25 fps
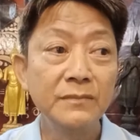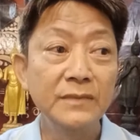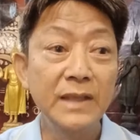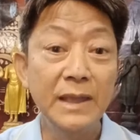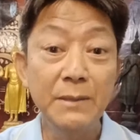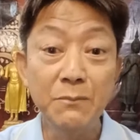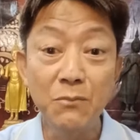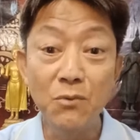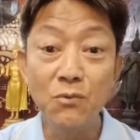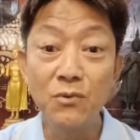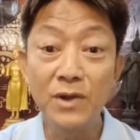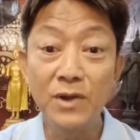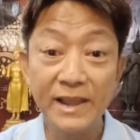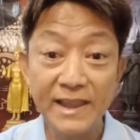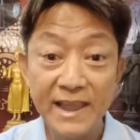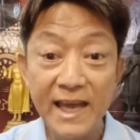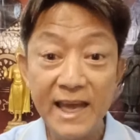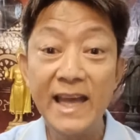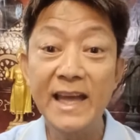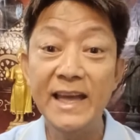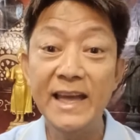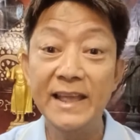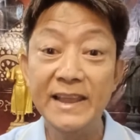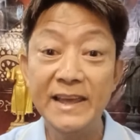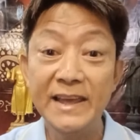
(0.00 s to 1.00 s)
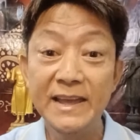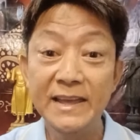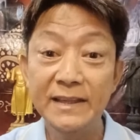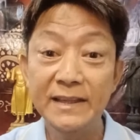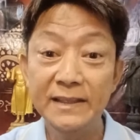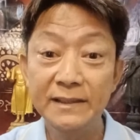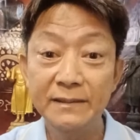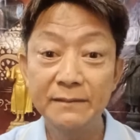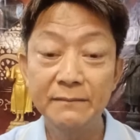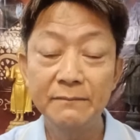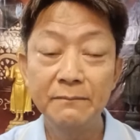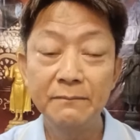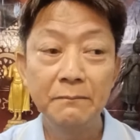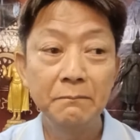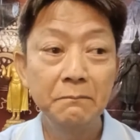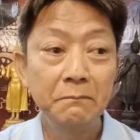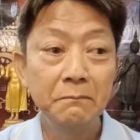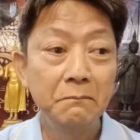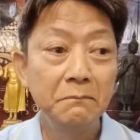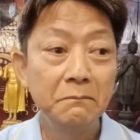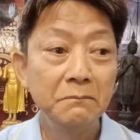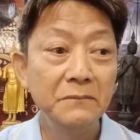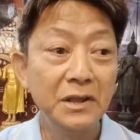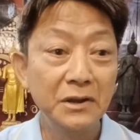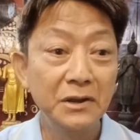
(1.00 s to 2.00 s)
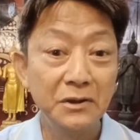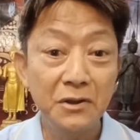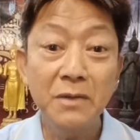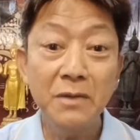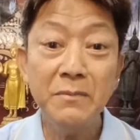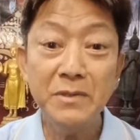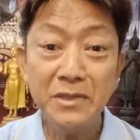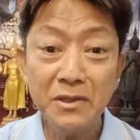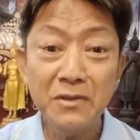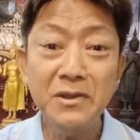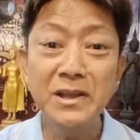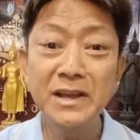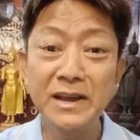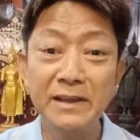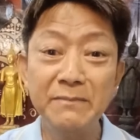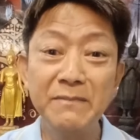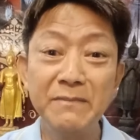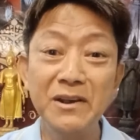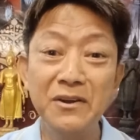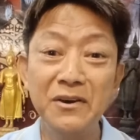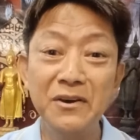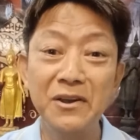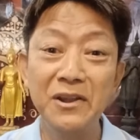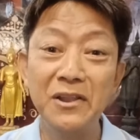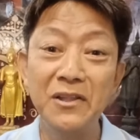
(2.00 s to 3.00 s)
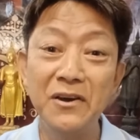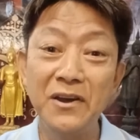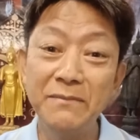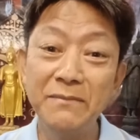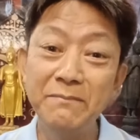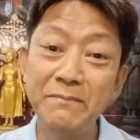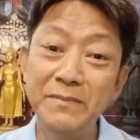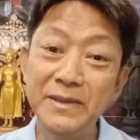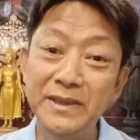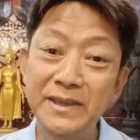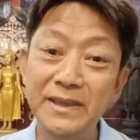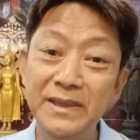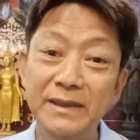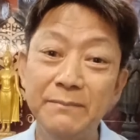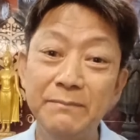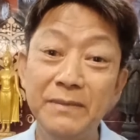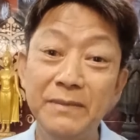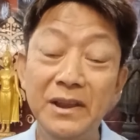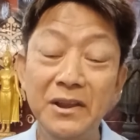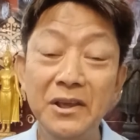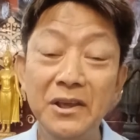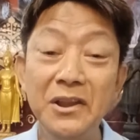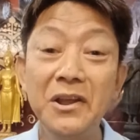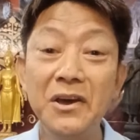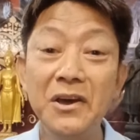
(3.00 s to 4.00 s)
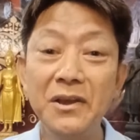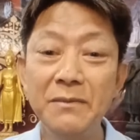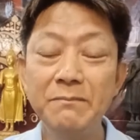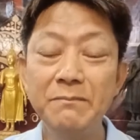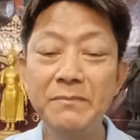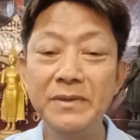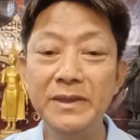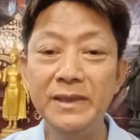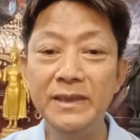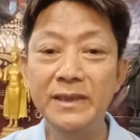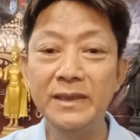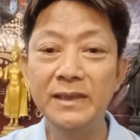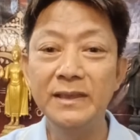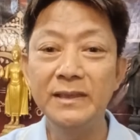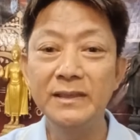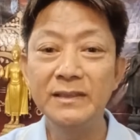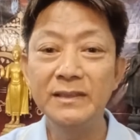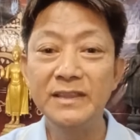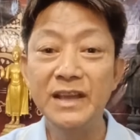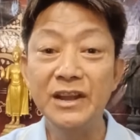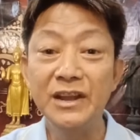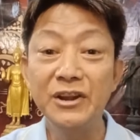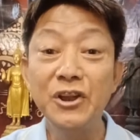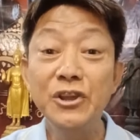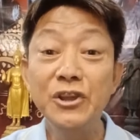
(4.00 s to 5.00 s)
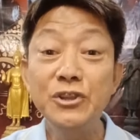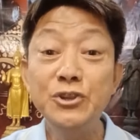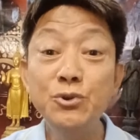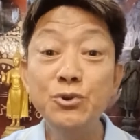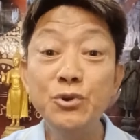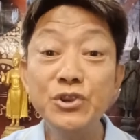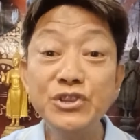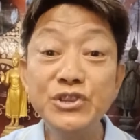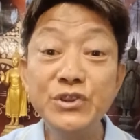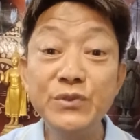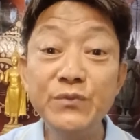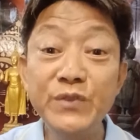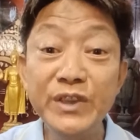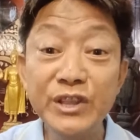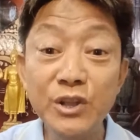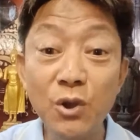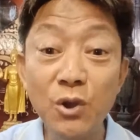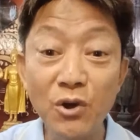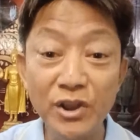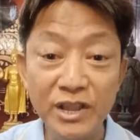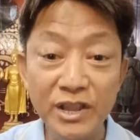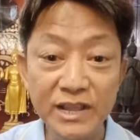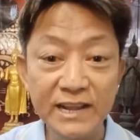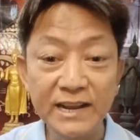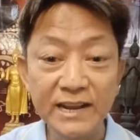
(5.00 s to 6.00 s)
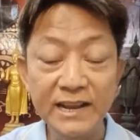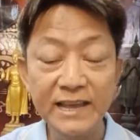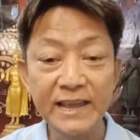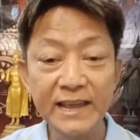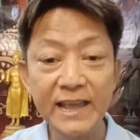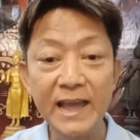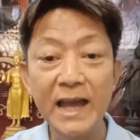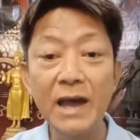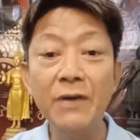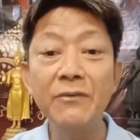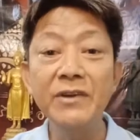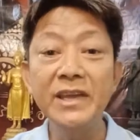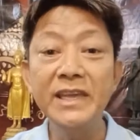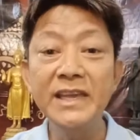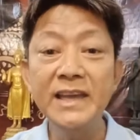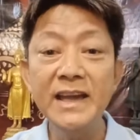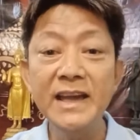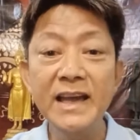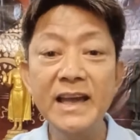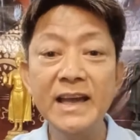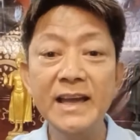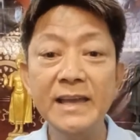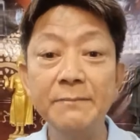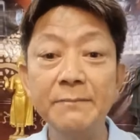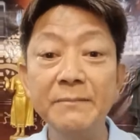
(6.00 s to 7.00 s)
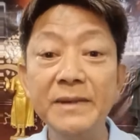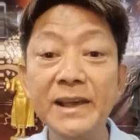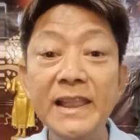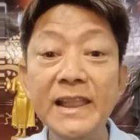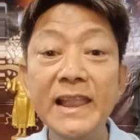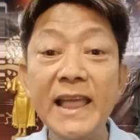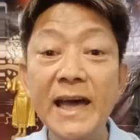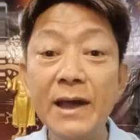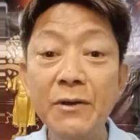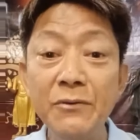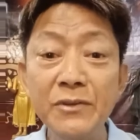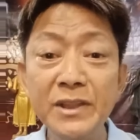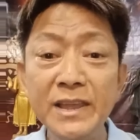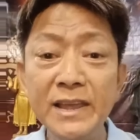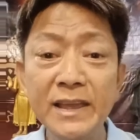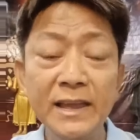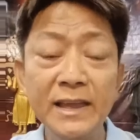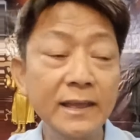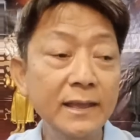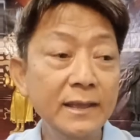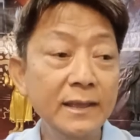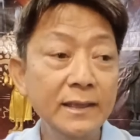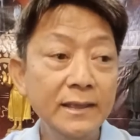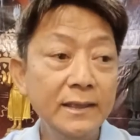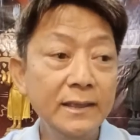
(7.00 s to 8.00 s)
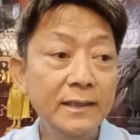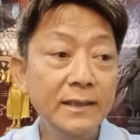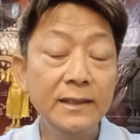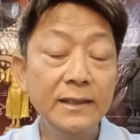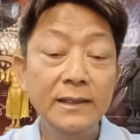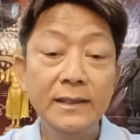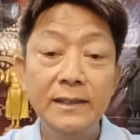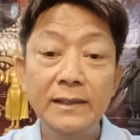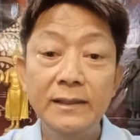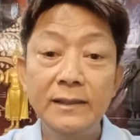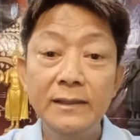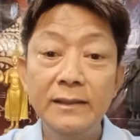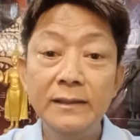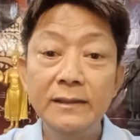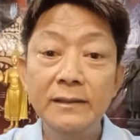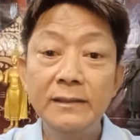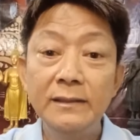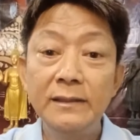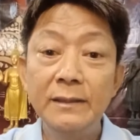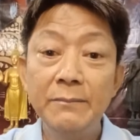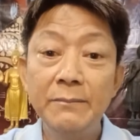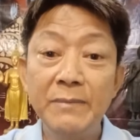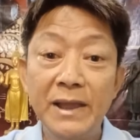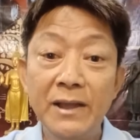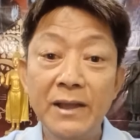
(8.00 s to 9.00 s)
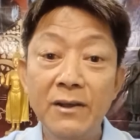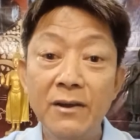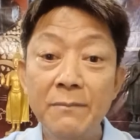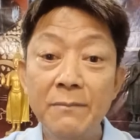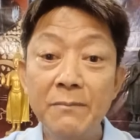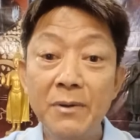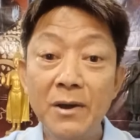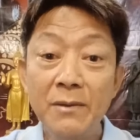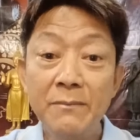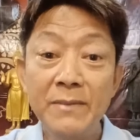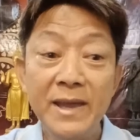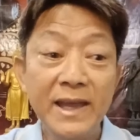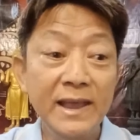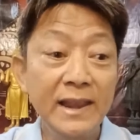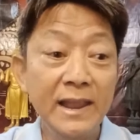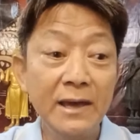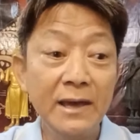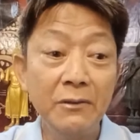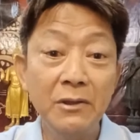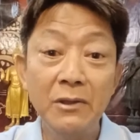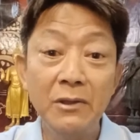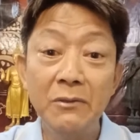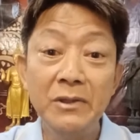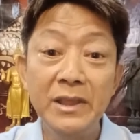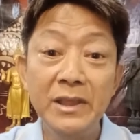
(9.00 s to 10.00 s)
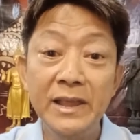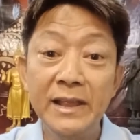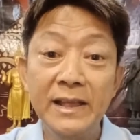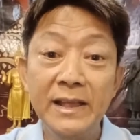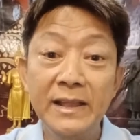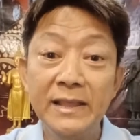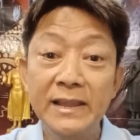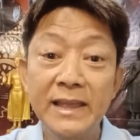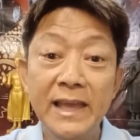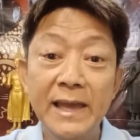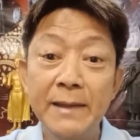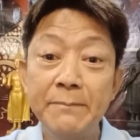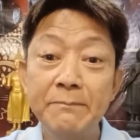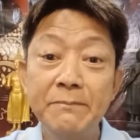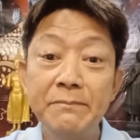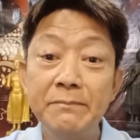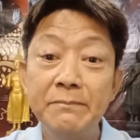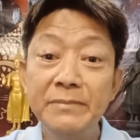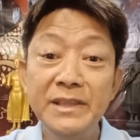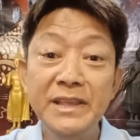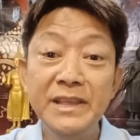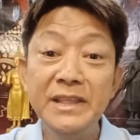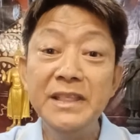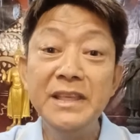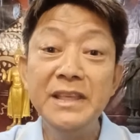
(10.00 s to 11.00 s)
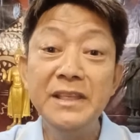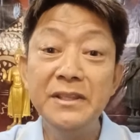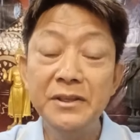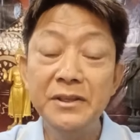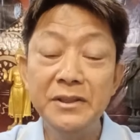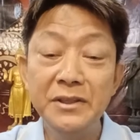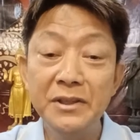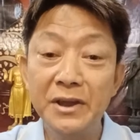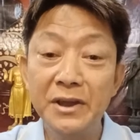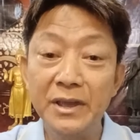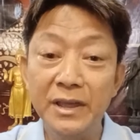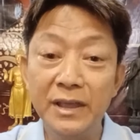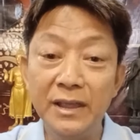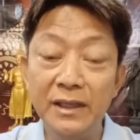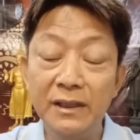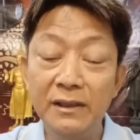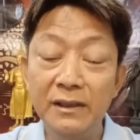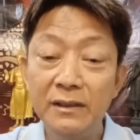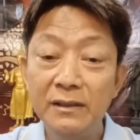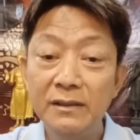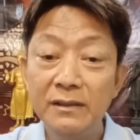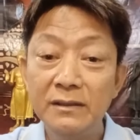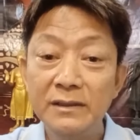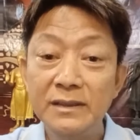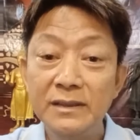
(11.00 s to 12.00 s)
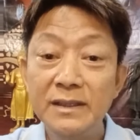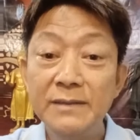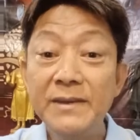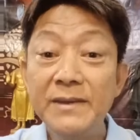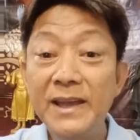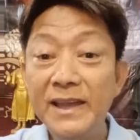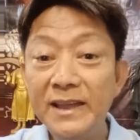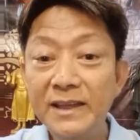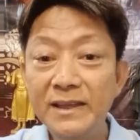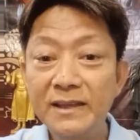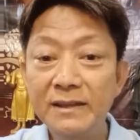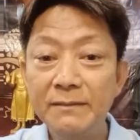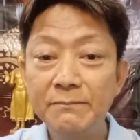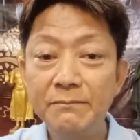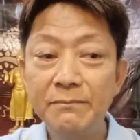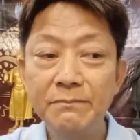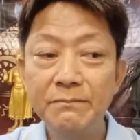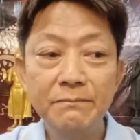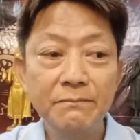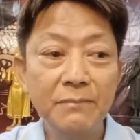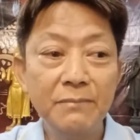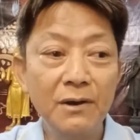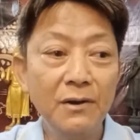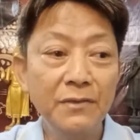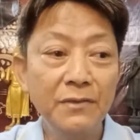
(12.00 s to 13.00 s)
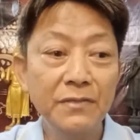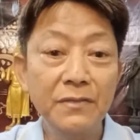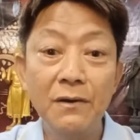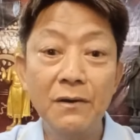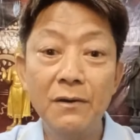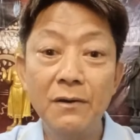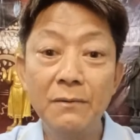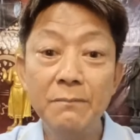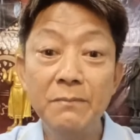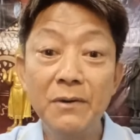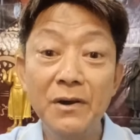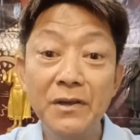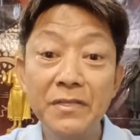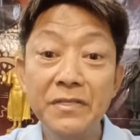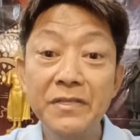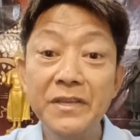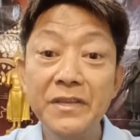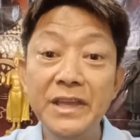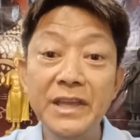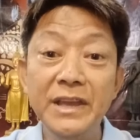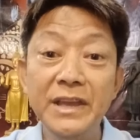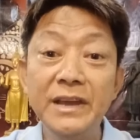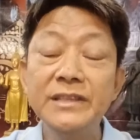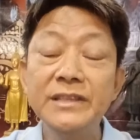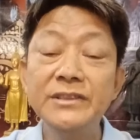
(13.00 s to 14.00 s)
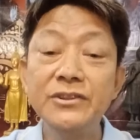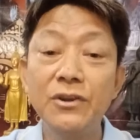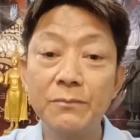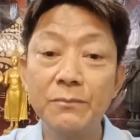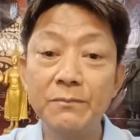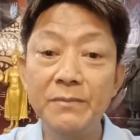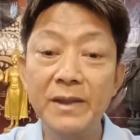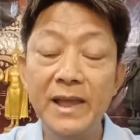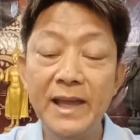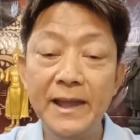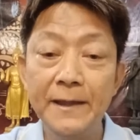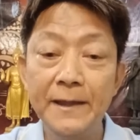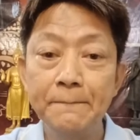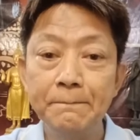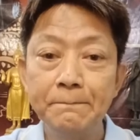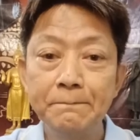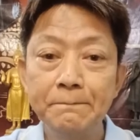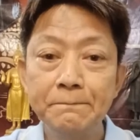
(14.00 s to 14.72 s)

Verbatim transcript: ในหมู่คณะนะอย่างน้อยมันต้องเกิดมาก่อนร้อยปีเป็นร้อยร้อยปีอย่างน้อยชั่วชีวิตคนหนึ่งเลยเอาง่ายๆเหมือนเราเนี่ยสมัยก่อนพ่อแม่เราเราเรียนกันแค่นิดๆหน่อยๆใช่ไหมป.สอง ป.สี่ ก็จบแล้ว